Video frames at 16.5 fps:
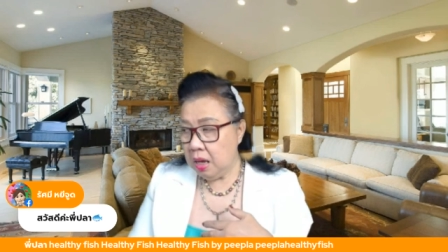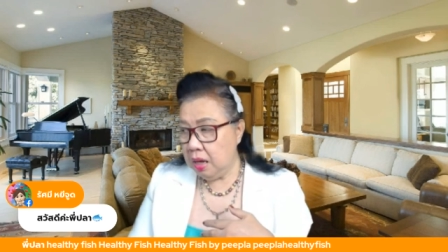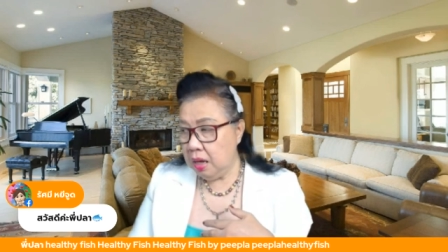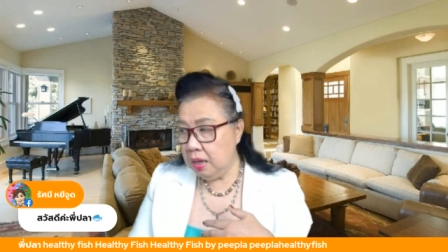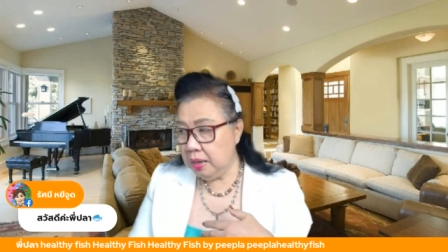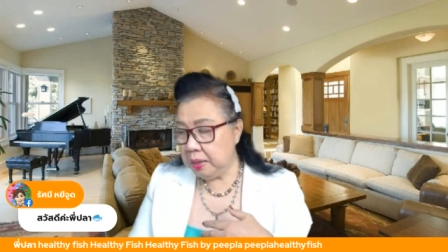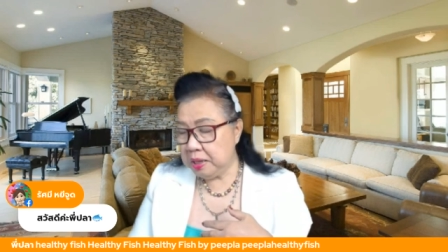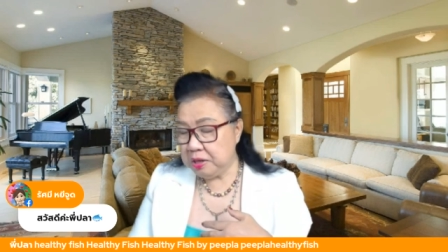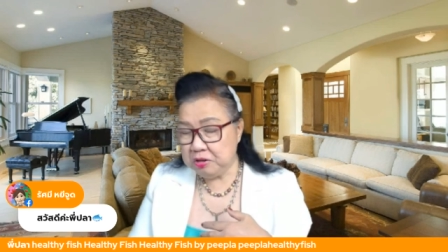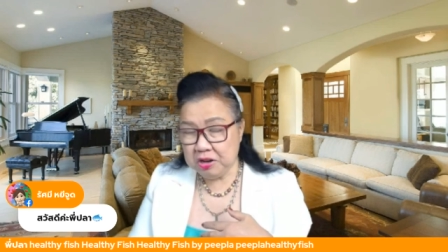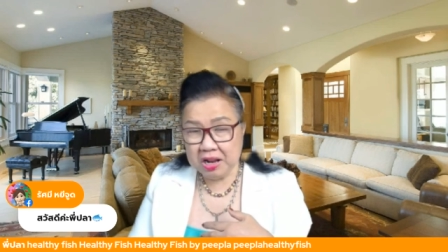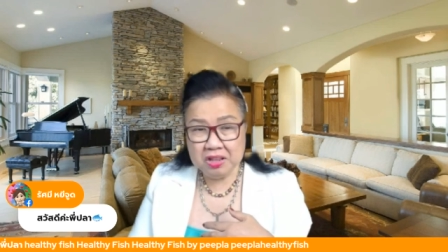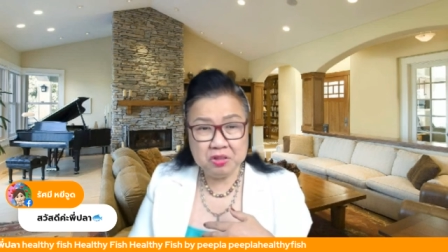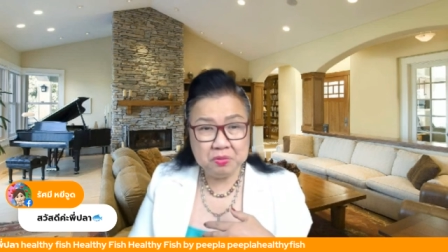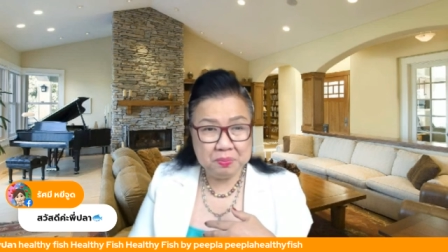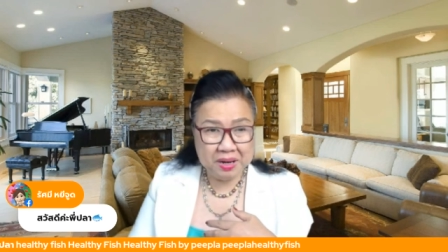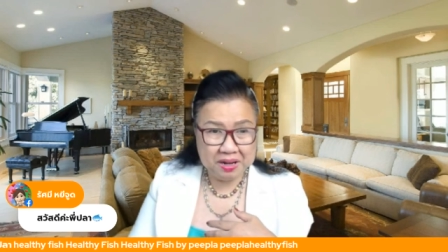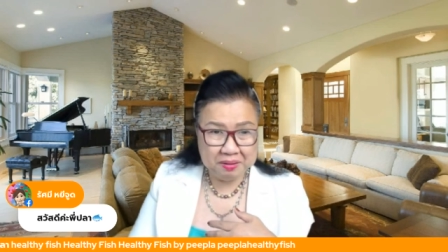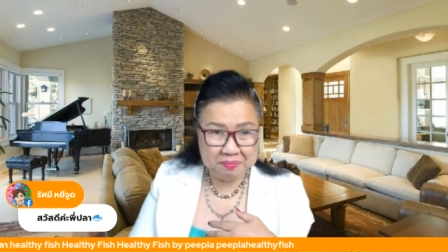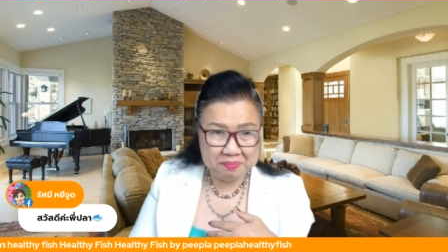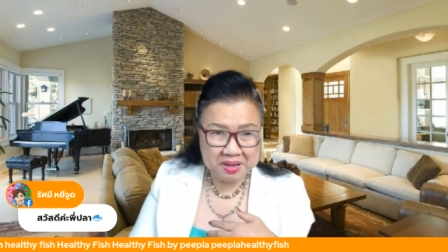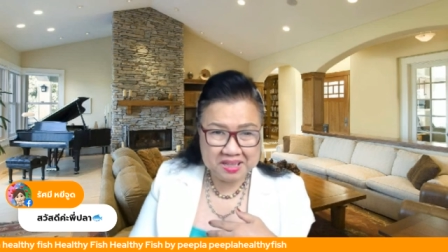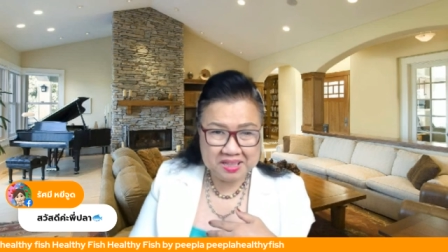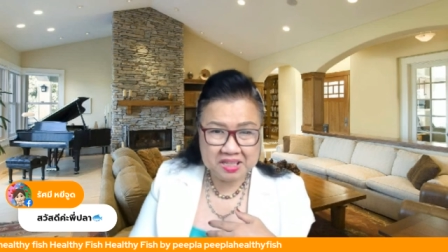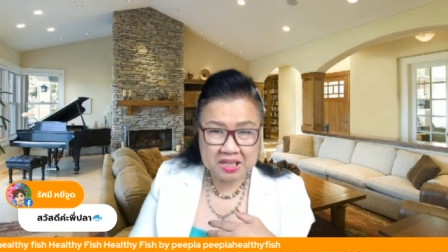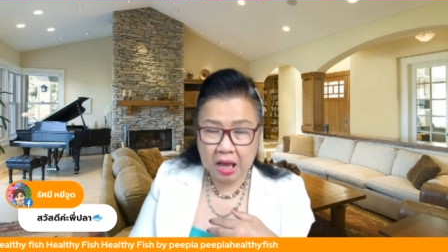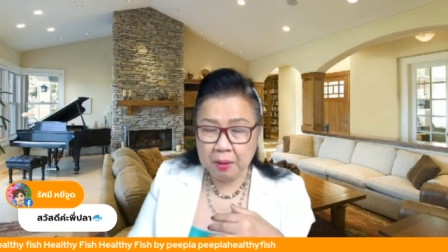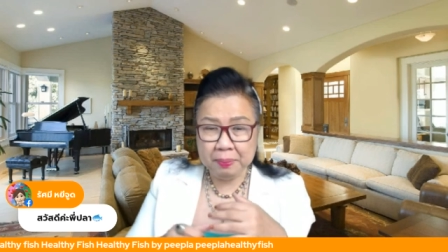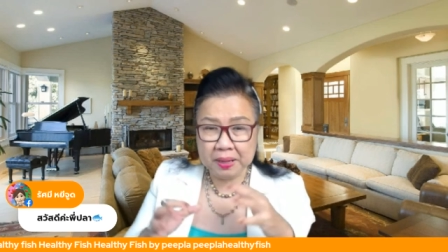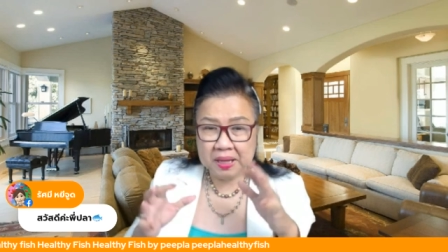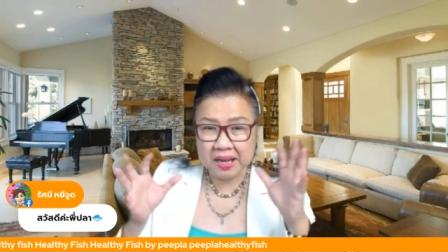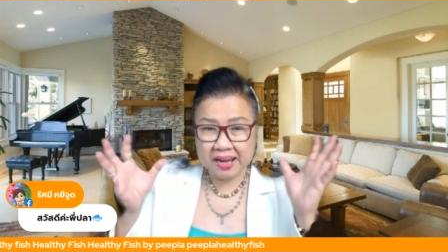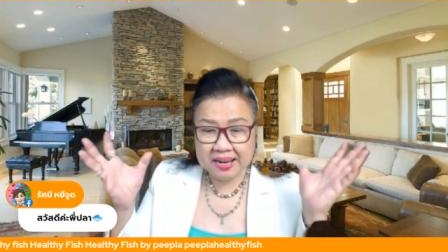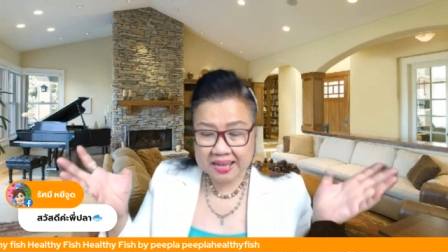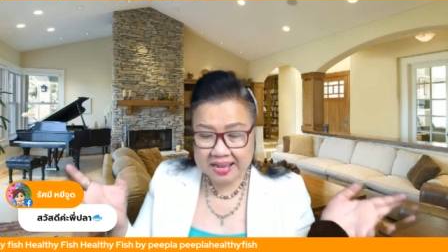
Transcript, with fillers: เอ่อ stretch management เอาภาษา